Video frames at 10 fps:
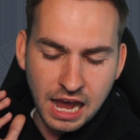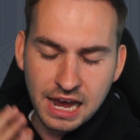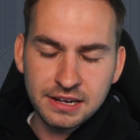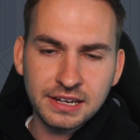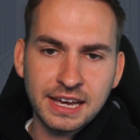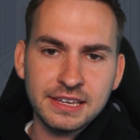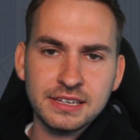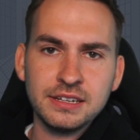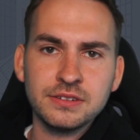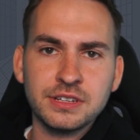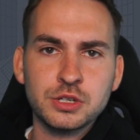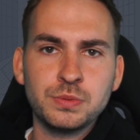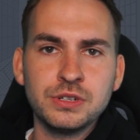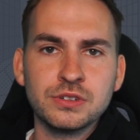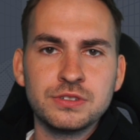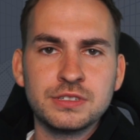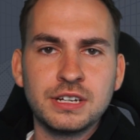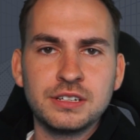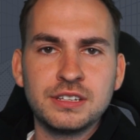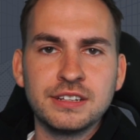alle reingehen und das Spiel noch
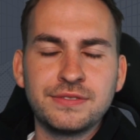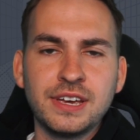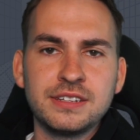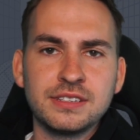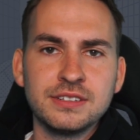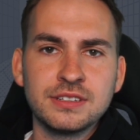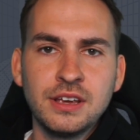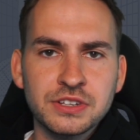sozusagen nicht ganz fertig ist,